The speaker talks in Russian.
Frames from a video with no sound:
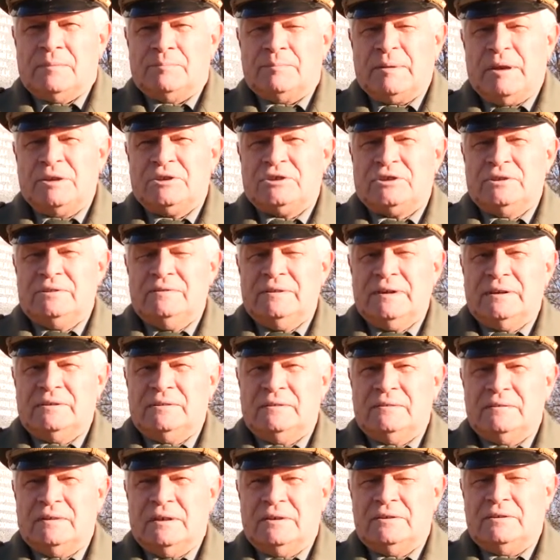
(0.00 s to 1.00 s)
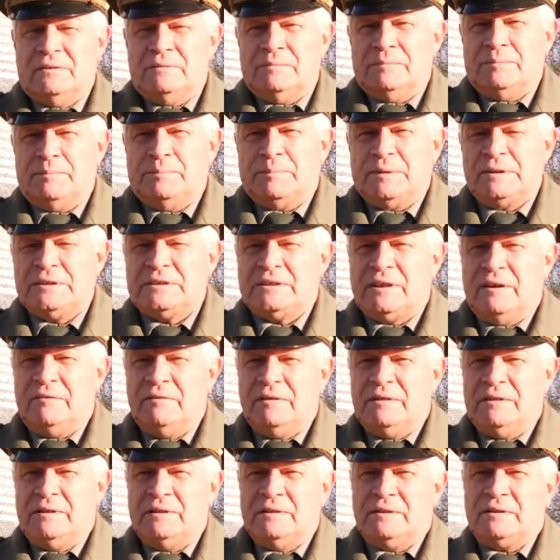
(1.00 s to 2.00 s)
пять человек
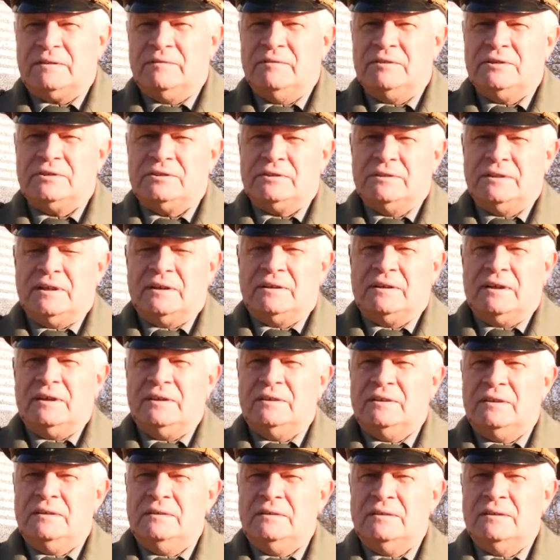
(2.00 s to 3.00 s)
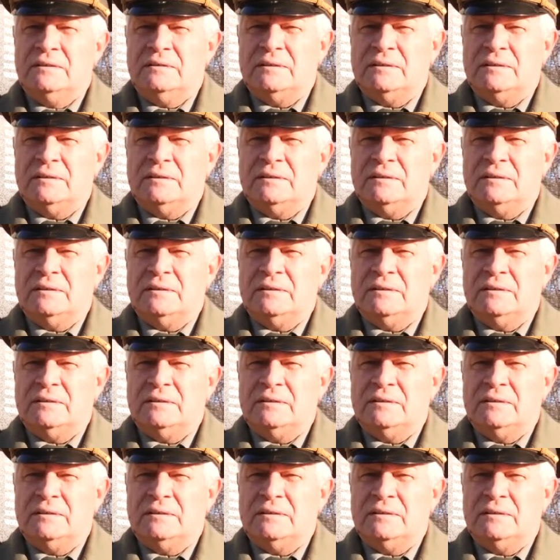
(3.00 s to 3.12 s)
представлены к высшей награде.